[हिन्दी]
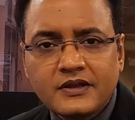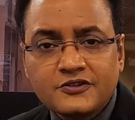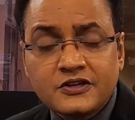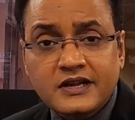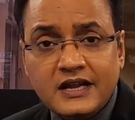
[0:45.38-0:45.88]

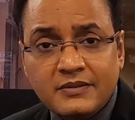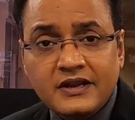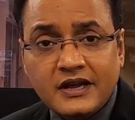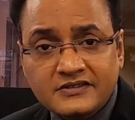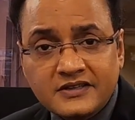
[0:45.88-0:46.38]
जिनका नाम है
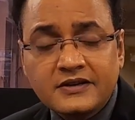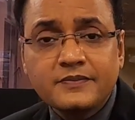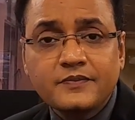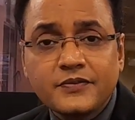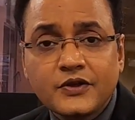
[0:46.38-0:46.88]
नासिर
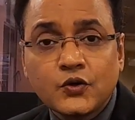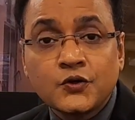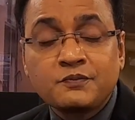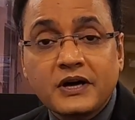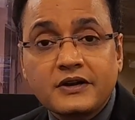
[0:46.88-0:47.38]

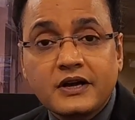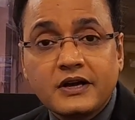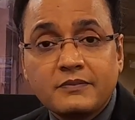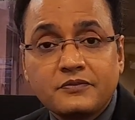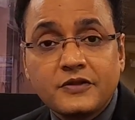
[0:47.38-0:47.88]
उन पर
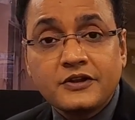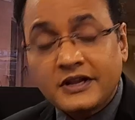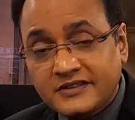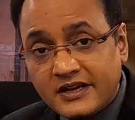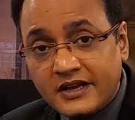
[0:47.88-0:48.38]

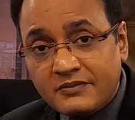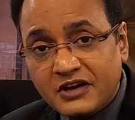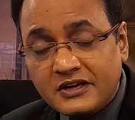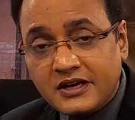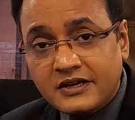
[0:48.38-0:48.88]
नज़र है
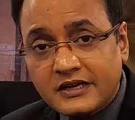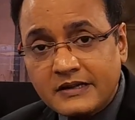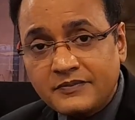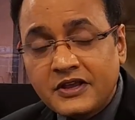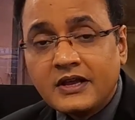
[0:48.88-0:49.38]
इमरान खान की
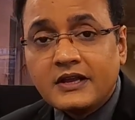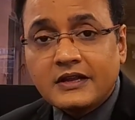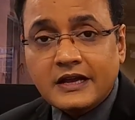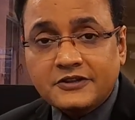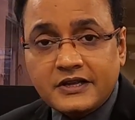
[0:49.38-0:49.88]

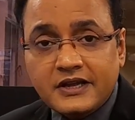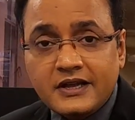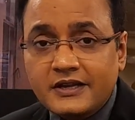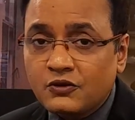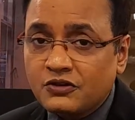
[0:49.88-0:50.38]
कहते ये
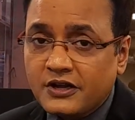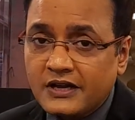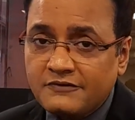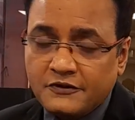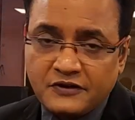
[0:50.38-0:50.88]
हैं कि उनके
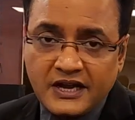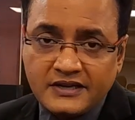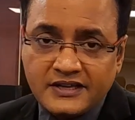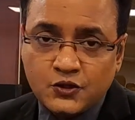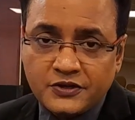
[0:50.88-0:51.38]
खिलाफ एफ
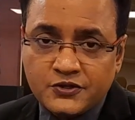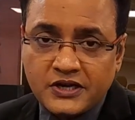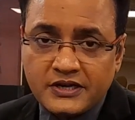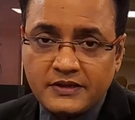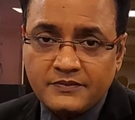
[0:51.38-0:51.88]
दर्ज होनी
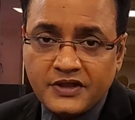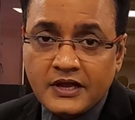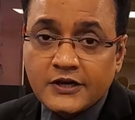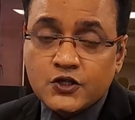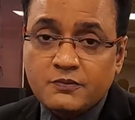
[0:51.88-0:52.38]
चाहिए
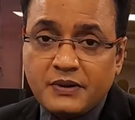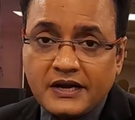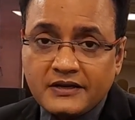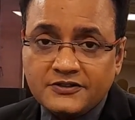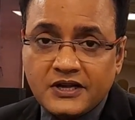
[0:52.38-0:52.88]
जो
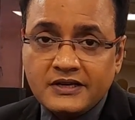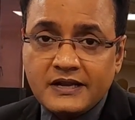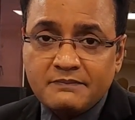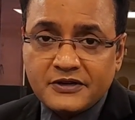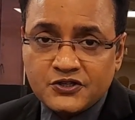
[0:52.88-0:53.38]
पाकिस्तान
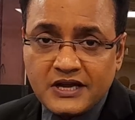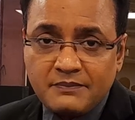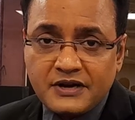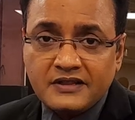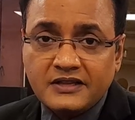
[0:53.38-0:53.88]
के पंजाब
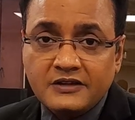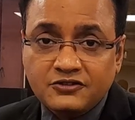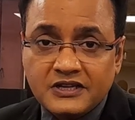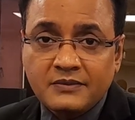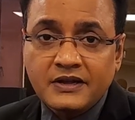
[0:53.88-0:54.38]
प्रांत के
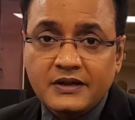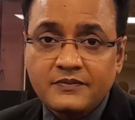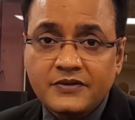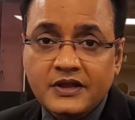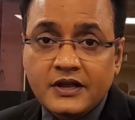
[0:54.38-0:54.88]
सीएम हैं
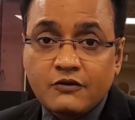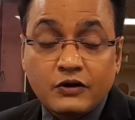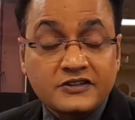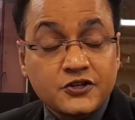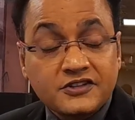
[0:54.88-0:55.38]

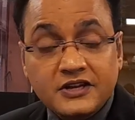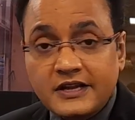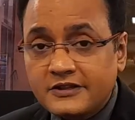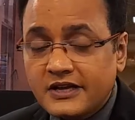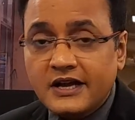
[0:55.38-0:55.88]
वो इस चीज़ के
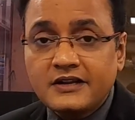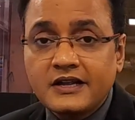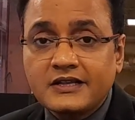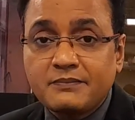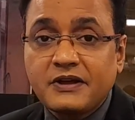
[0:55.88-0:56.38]
लिए तैयार
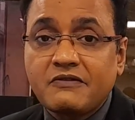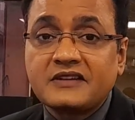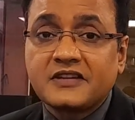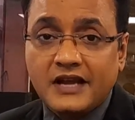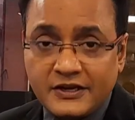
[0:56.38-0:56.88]
नहीं थे
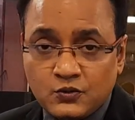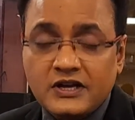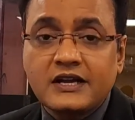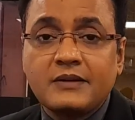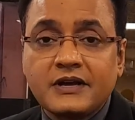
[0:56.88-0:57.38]
परवेज़ इलाही
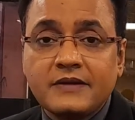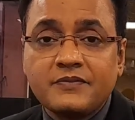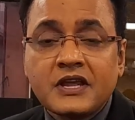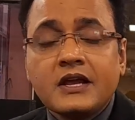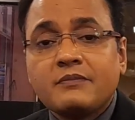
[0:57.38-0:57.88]
उनका नाम है
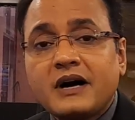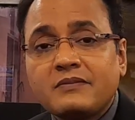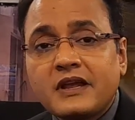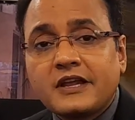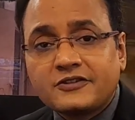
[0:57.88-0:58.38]

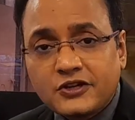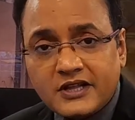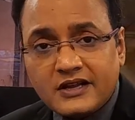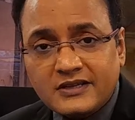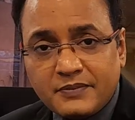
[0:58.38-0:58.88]
बाद में किसी
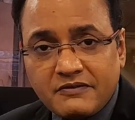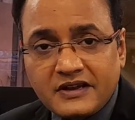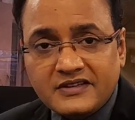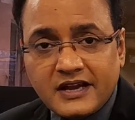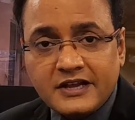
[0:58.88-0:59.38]
तरह से
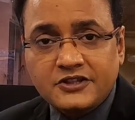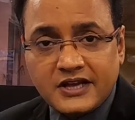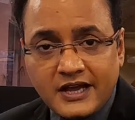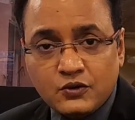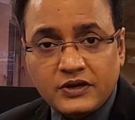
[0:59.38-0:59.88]
परवेज़ इलाही
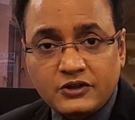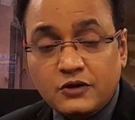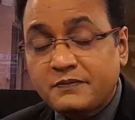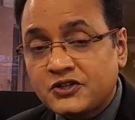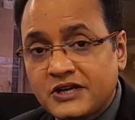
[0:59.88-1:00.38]
तैयार हुए
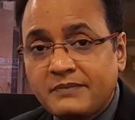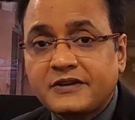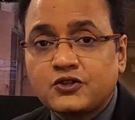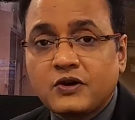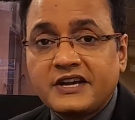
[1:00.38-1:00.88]
तो पंजाब
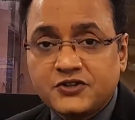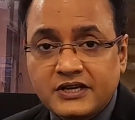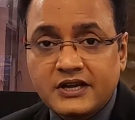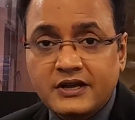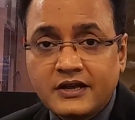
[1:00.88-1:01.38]
के जो आईजी
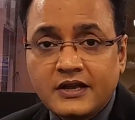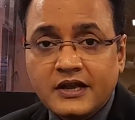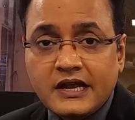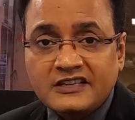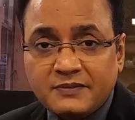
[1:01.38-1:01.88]

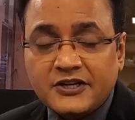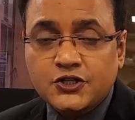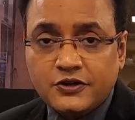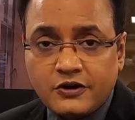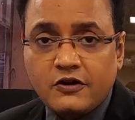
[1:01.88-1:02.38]
हैं इंस्पेक्टर
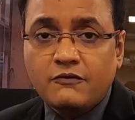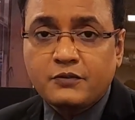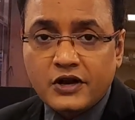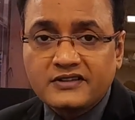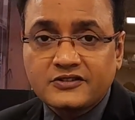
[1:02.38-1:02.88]
जनरल ऑफ
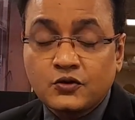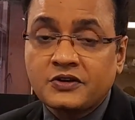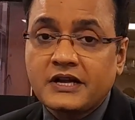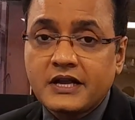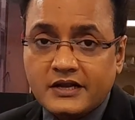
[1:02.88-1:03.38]
पुलिस
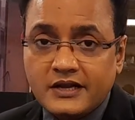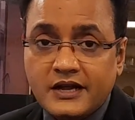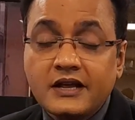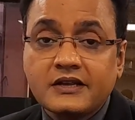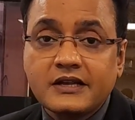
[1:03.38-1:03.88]
उनका ये
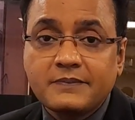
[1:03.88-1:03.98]
कहना है कि